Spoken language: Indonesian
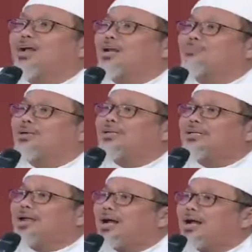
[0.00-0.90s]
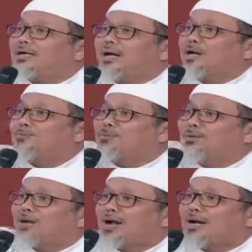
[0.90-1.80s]
di hadapan kita, di hadapan
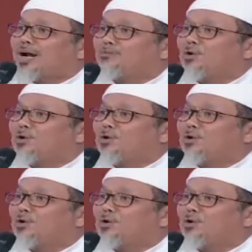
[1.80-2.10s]
masyarakat.